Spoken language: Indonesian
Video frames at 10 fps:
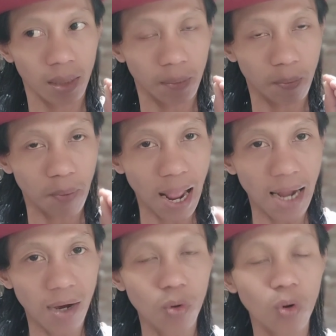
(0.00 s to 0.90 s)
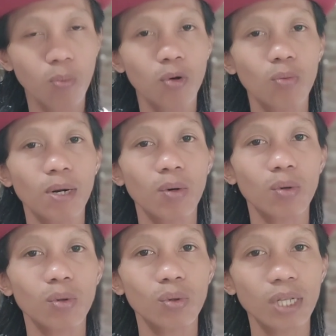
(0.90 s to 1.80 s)
paruh burung
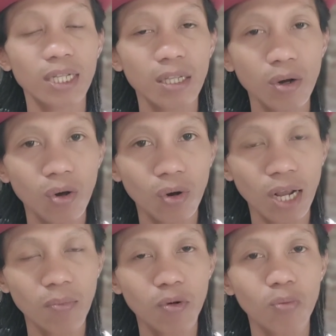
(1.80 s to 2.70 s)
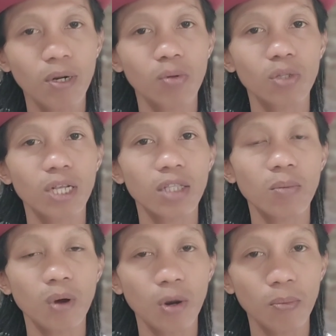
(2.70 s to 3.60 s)
perkutut ke tenggorokan burung perkutut ke
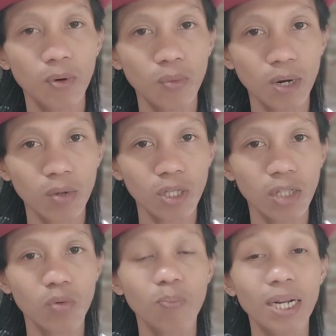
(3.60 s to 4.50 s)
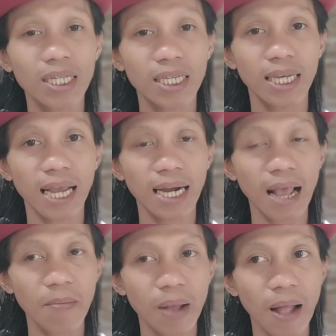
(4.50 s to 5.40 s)
tembolok burung perkutut itu bersih karena
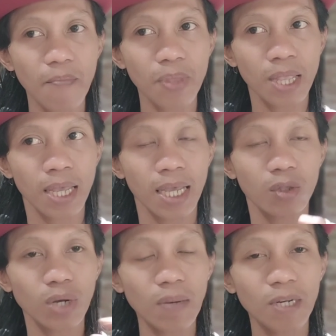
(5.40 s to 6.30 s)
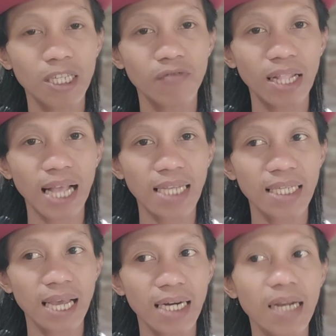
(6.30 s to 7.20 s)
apa itu kan bersifat
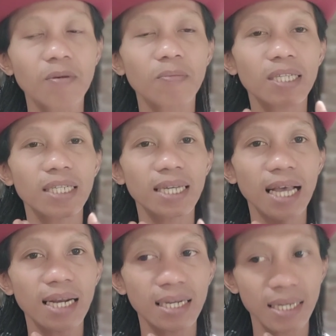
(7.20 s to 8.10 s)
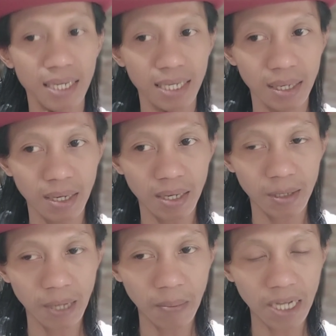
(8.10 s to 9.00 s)
kasar dan membersihkan eh,
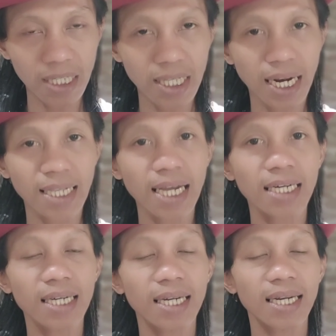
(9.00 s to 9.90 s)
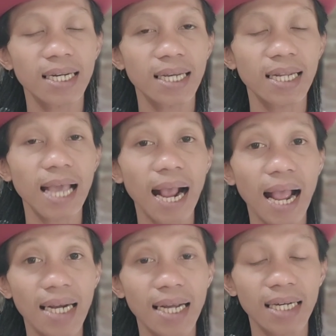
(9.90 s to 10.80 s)
apa istilahnya lendir-lendir yang
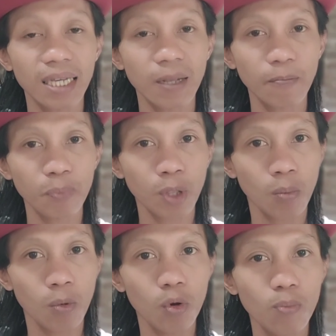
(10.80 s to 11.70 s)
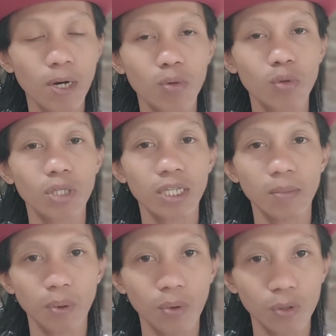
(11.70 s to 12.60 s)
ada di burung perkutut
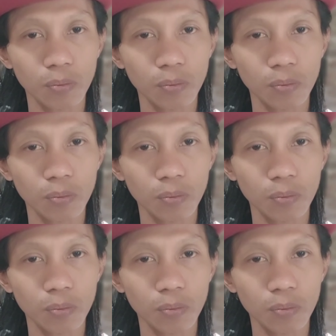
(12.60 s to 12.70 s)
tersebut